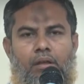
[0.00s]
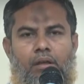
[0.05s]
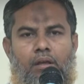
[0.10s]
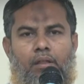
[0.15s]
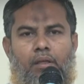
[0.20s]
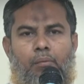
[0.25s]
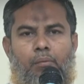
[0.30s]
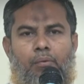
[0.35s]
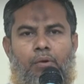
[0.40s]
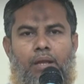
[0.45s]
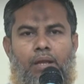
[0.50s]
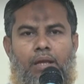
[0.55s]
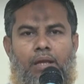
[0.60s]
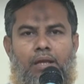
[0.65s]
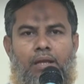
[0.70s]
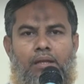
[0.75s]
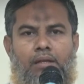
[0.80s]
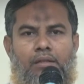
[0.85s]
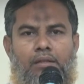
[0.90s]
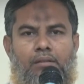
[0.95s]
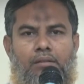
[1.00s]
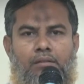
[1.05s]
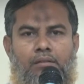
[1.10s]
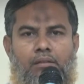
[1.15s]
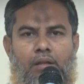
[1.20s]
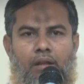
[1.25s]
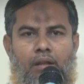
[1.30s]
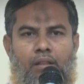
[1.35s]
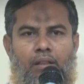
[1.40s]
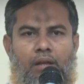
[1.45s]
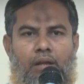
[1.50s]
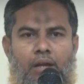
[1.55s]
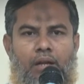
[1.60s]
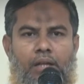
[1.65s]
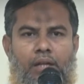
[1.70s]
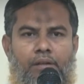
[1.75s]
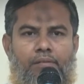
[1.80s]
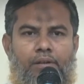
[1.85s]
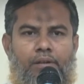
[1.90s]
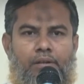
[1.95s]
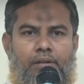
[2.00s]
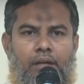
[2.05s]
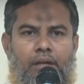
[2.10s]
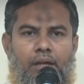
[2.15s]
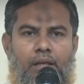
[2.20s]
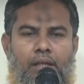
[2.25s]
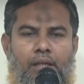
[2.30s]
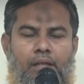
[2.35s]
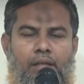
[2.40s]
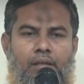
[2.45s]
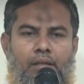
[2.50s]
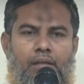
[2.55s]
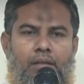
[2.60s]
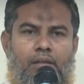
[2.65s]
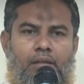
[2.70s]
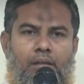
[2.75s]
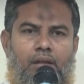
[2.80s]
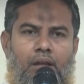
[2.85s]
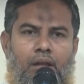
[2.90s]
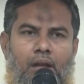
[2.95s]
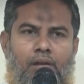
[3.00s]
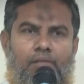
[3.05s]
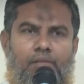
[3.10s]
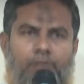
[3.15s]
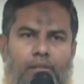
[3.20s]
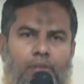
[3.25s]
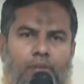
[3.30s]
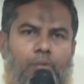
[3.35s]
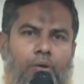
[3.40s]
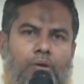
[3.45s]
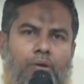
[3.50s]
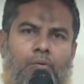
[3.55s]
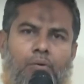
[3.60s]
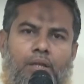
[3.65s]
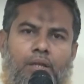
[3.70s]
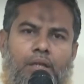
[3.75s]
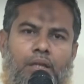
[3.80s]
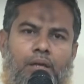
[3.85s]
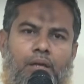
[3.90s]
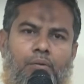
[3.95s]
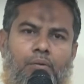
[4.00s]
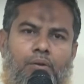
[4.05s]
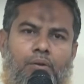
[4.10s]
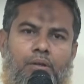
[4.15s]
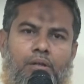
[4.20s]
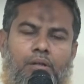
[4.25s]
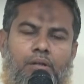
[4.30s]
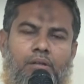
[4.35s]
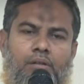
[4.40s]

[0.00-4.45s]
அதே தனது அண்டை வீட்டிலே அவதியுறக்கூடிய ஒரு